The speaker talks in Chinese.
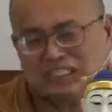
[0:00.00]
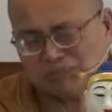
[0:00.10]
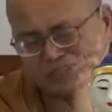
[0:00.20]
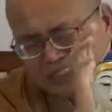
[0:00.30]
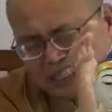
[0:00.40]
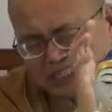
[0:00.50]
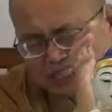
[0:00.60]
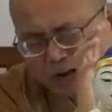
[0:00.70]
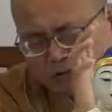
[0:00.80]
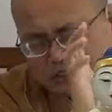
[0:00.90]
也不是看
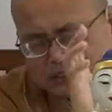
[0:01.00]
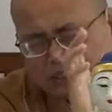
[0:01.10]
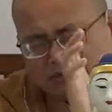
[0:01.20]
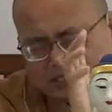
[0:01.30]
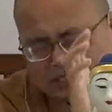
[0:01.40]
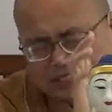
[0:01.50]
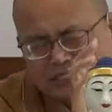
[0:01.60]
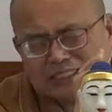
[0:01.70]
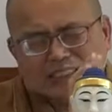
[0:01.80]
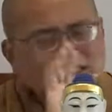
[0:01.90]
老跟少，年轻
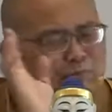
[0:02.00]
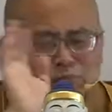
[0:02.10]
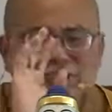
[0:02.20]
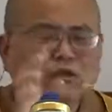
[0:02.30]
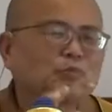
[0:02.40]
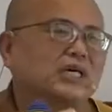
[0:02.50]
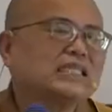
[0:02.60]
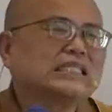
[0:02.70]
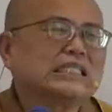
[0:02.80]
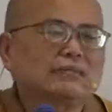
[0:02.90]
跟年少，不是都不
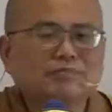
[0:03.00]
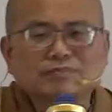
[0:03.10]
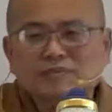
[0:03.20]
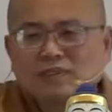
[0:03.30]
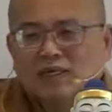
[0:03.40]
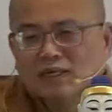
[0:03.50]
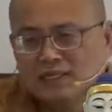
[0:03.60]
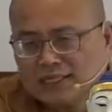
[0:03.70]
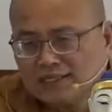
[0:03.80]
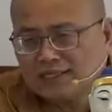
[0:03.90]
看这个，
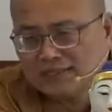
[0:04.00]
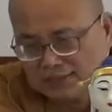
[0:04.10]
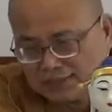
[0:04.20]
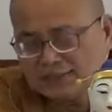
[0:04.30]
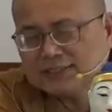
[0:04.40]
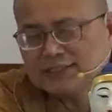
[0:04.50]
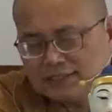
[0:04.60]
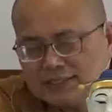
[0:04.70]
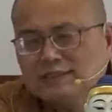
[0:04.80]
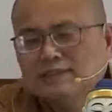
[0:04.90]
看你的
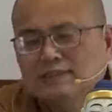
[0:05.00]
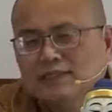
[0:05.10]
心。